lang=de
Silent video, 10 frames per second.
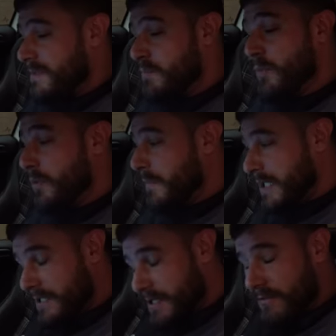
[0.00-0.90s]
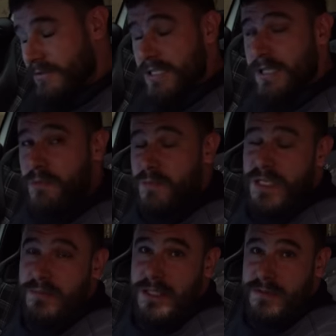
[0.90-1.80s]
Das Popometer und der Laptop
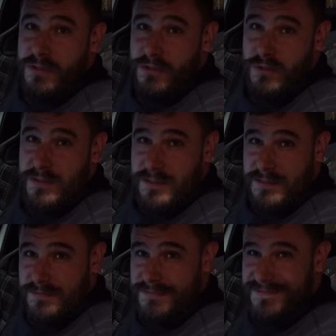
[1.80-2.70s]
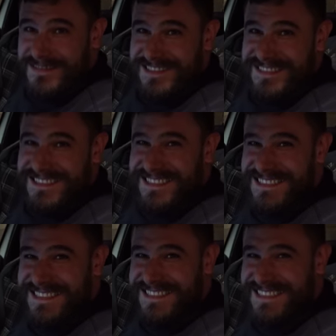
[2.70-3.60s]
sagen mir ja, wann Schluss ist. Ja,
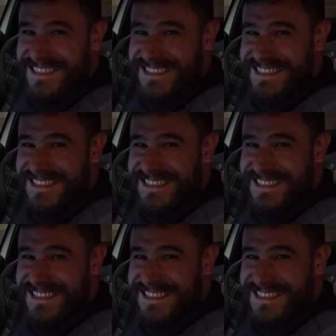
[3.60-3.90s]
sehr gut.